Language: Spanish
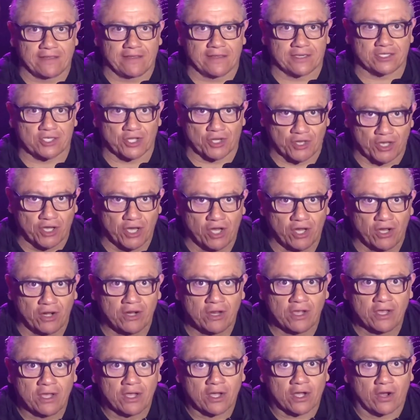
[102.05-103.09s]
destruyó
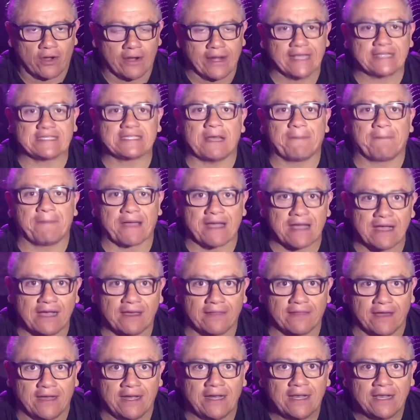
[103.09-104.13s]
con esa
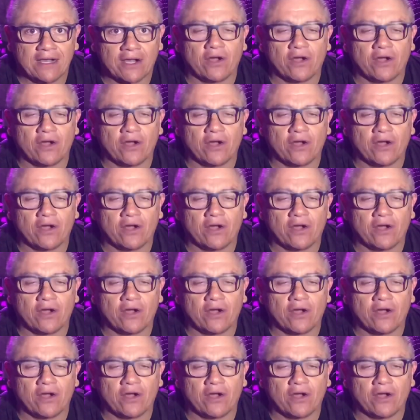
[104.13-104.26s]
pegada,